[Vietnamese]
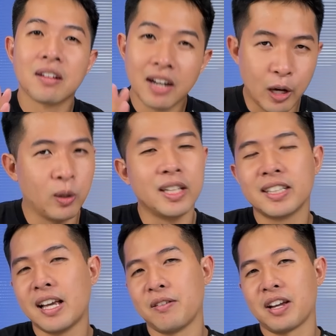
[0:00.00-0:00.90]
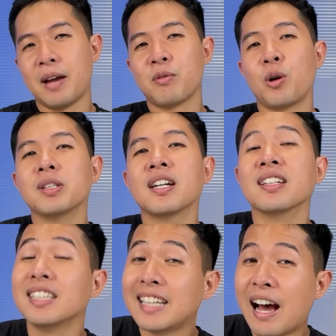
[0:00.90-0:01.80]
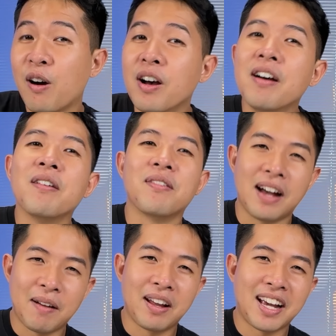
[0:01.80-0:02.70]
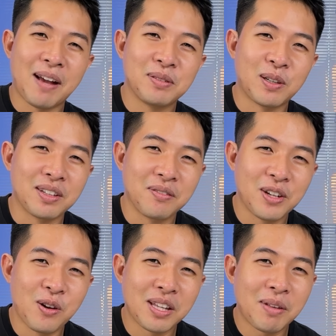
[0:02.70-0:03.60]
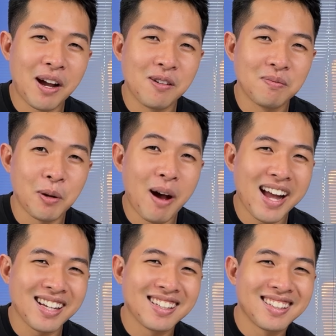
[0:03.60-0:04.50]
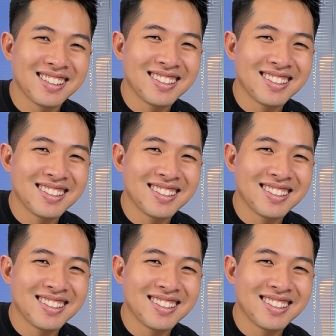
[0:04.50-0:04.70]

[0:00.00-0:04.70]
để có thể chia sẻ với anh em còn bây giờ xin chào và hẹn gặp lại anh em trong những video tiếp theo bye bye